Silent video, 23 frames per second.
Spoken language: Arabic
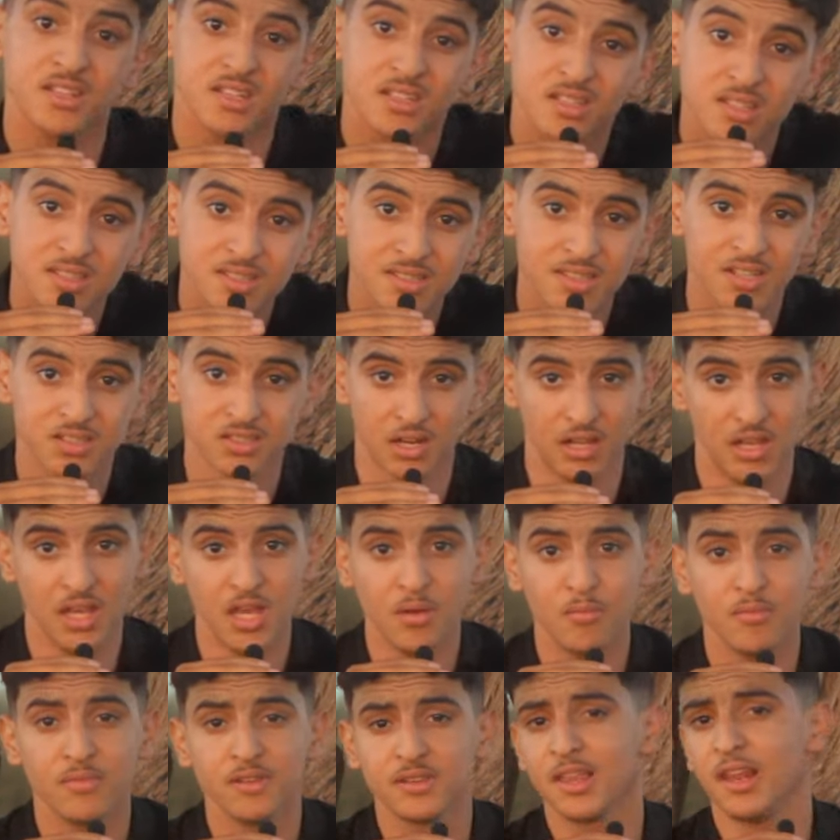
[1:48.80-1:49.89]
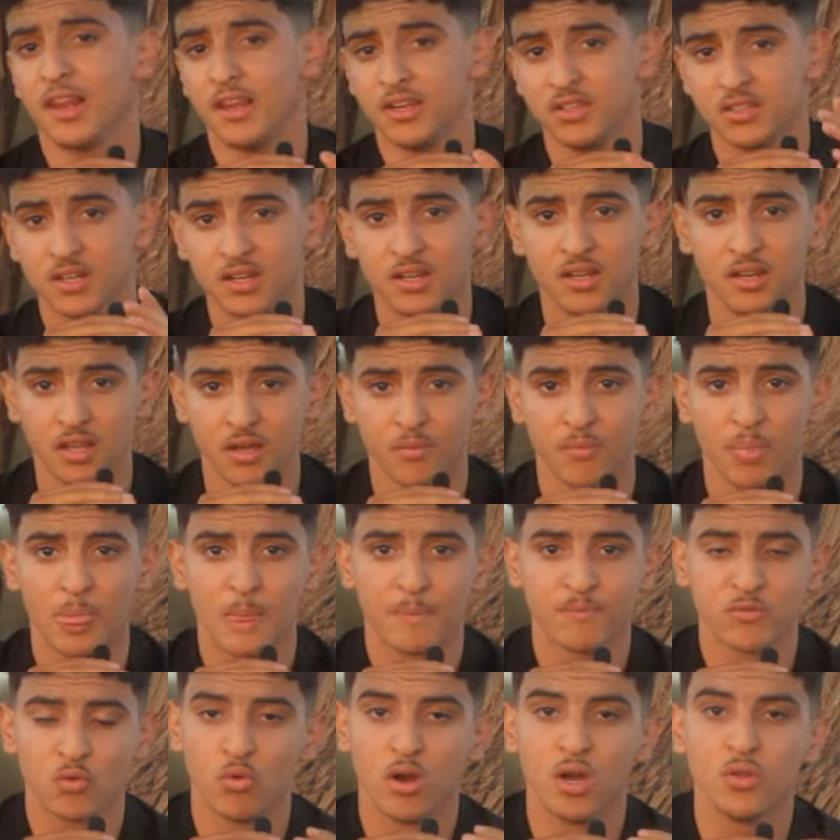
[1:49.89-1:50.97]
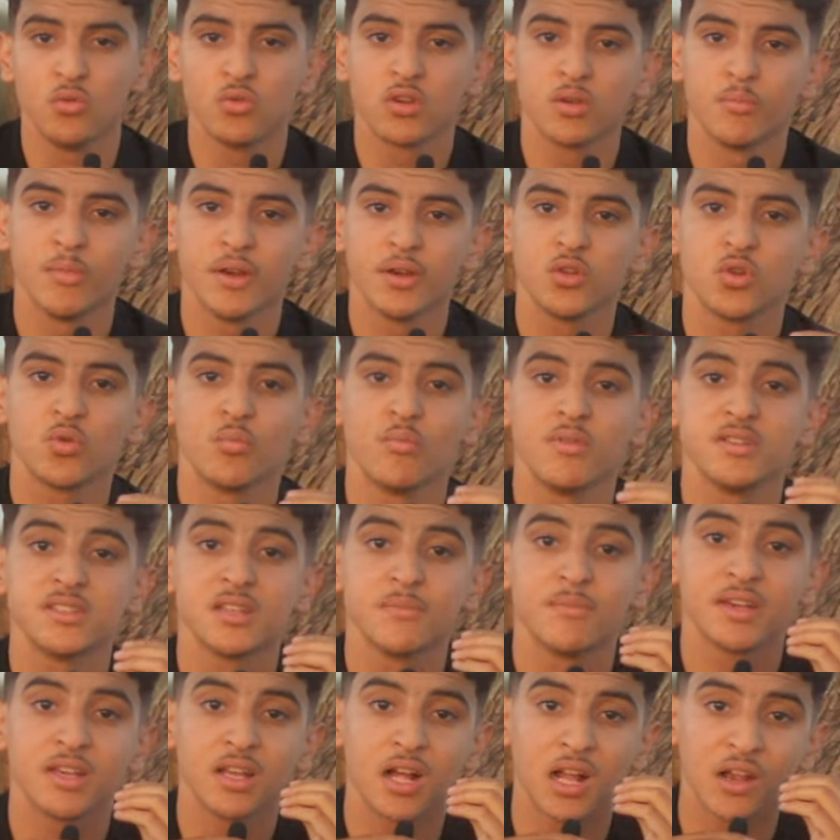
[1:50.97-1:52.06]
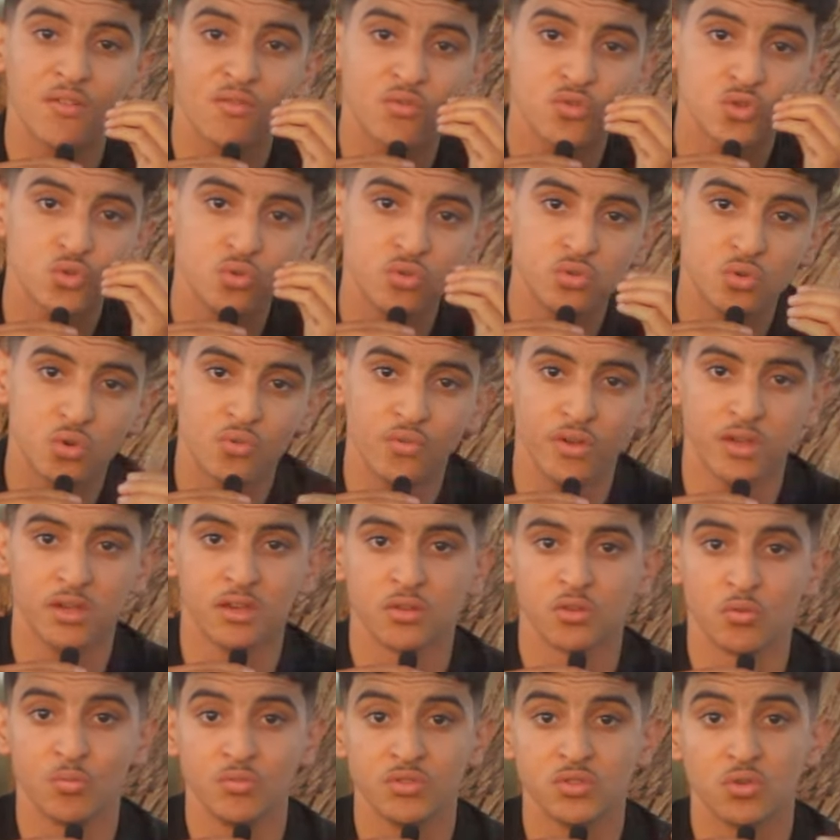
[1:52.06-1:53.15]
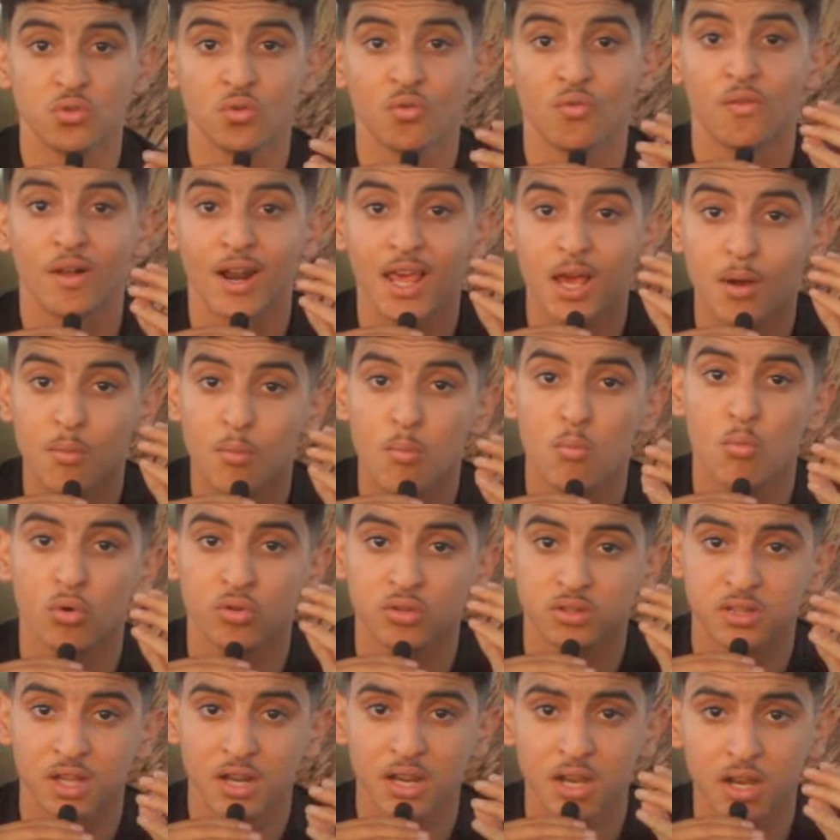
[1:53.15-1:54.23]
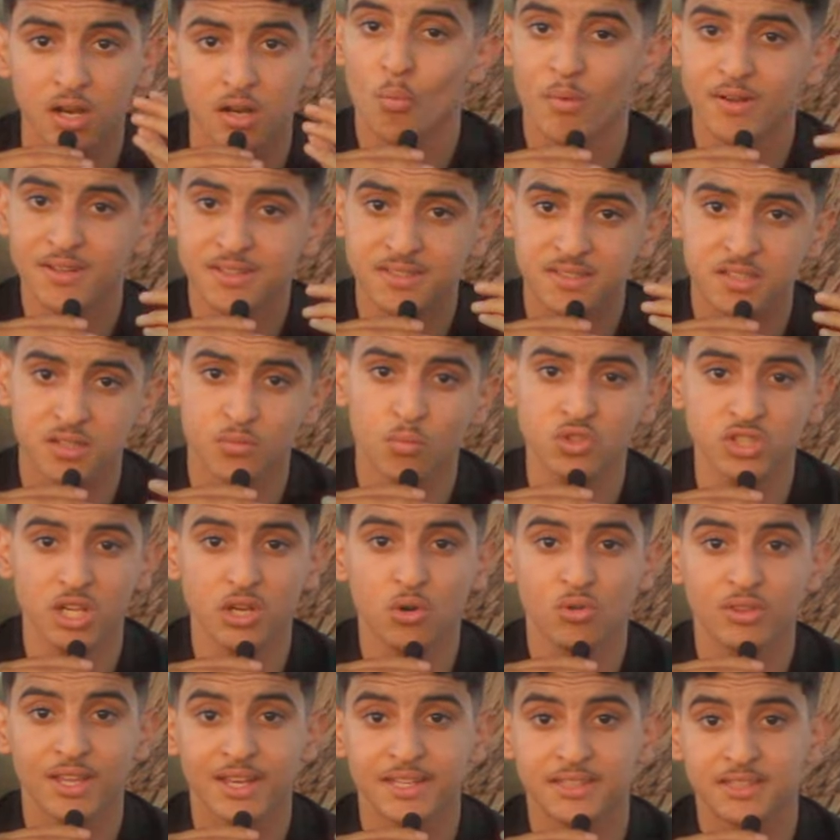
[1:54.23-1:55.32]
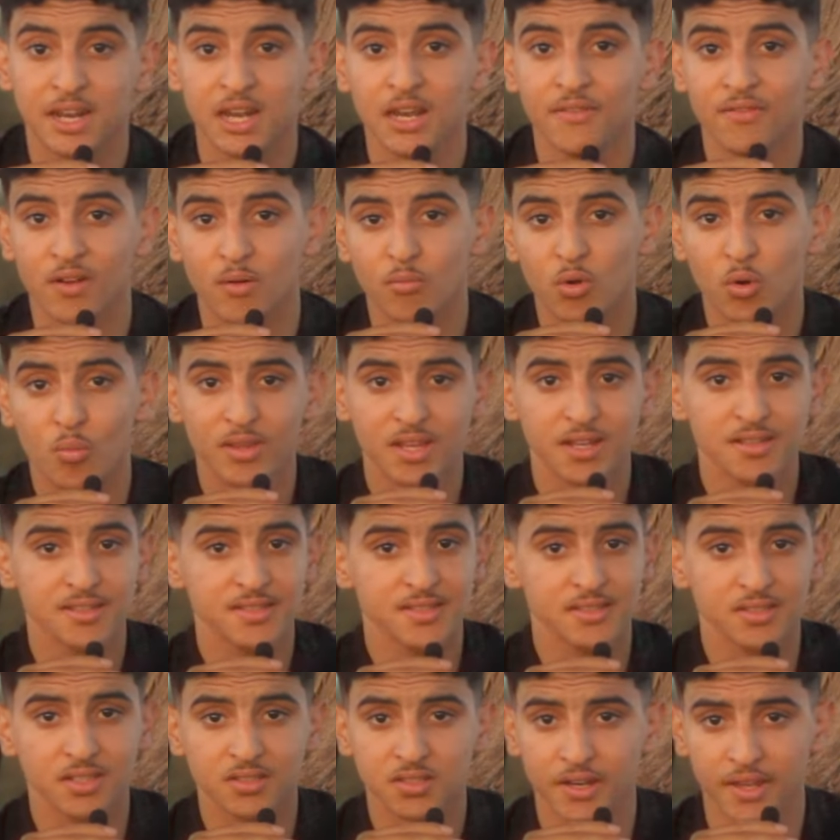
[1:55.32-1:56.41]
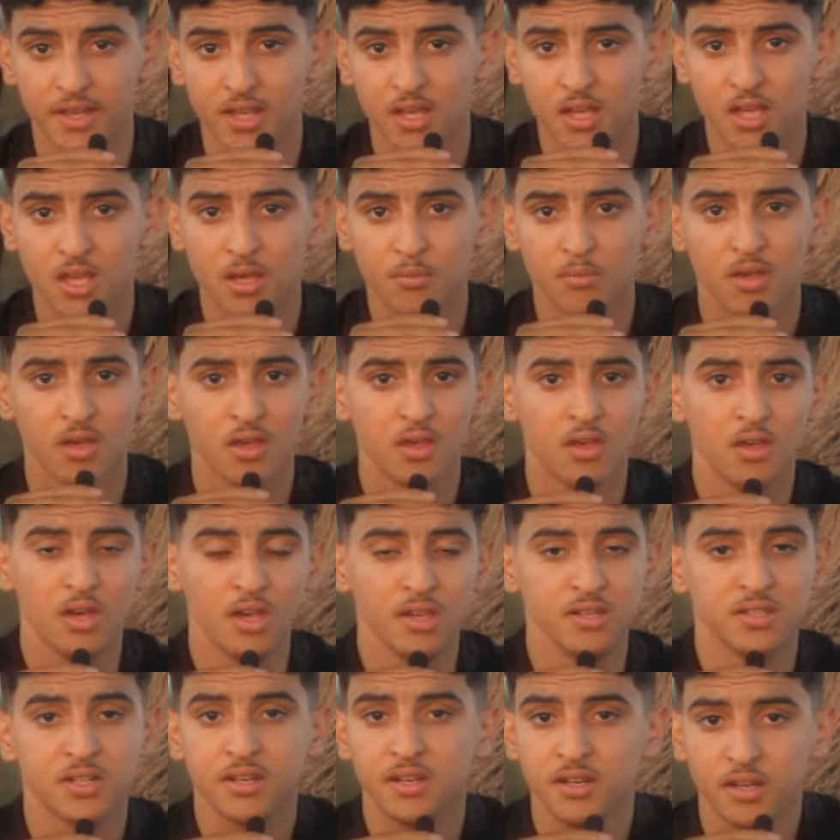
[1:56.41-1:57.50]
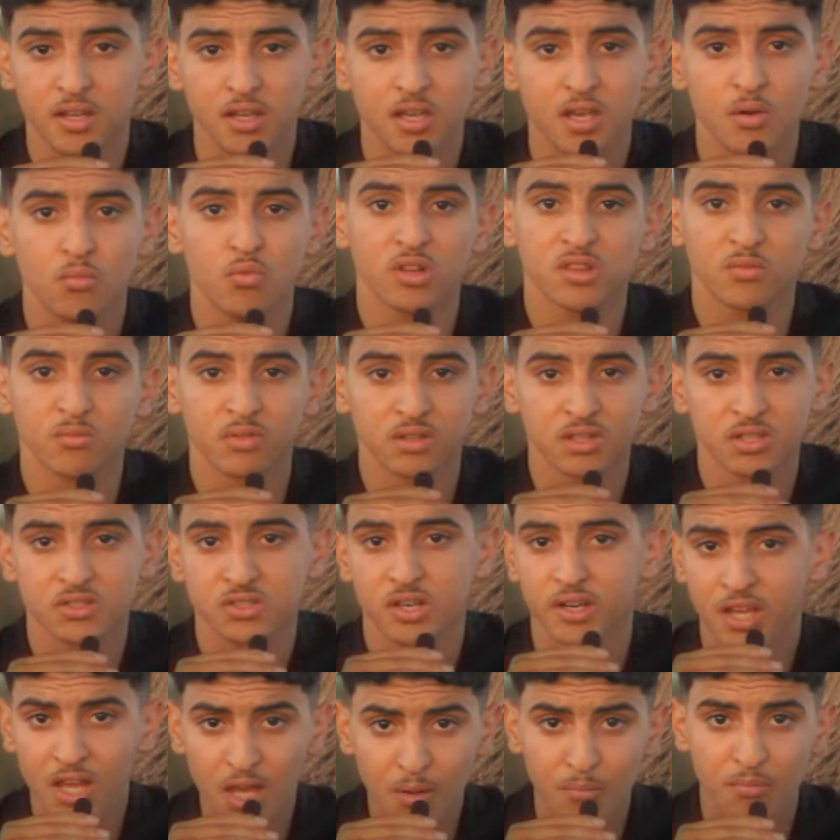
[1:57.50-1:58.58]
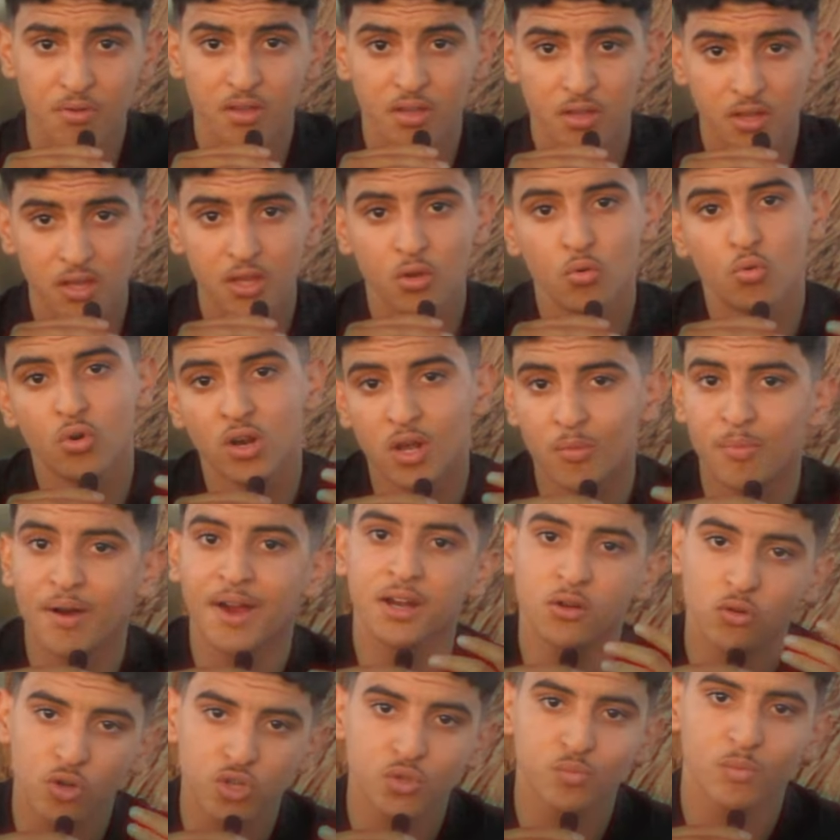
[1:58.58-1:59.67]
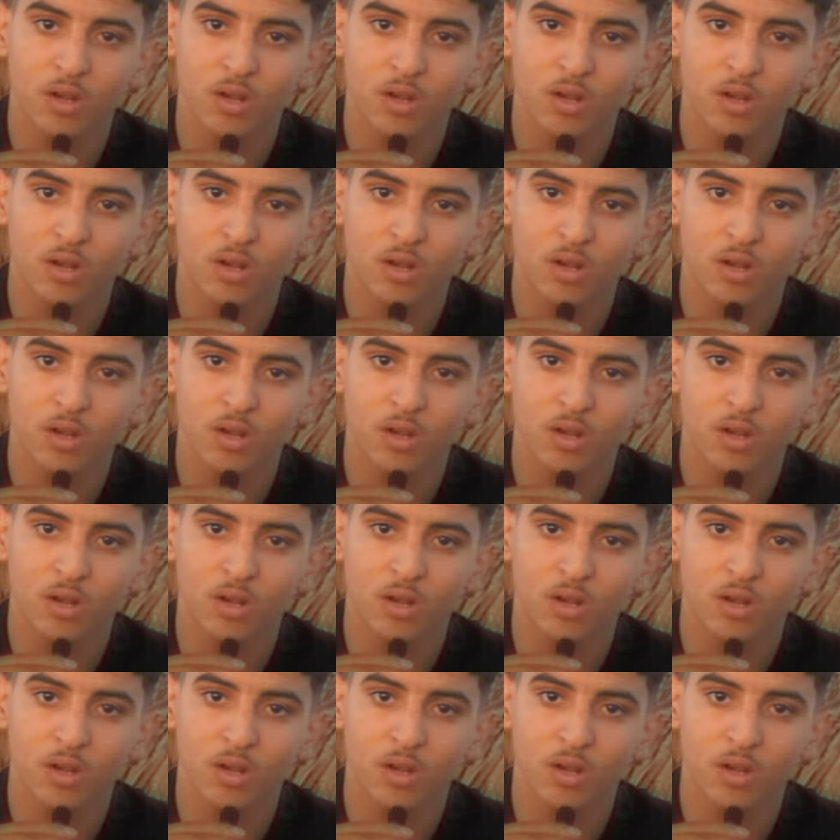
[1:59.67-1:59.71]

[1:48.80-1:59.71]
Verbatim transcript: 16 عام حتى 20 عام وهادو كما قلت لكم مازال ما كيعرفوش شنو يجرو في حياتهم تيكونوا فريم موطرين ما نتصدموش انه داك الدري في عمره مثلا 16 عام 20 عام ولا 18 عام يقول لك باغي نخرج من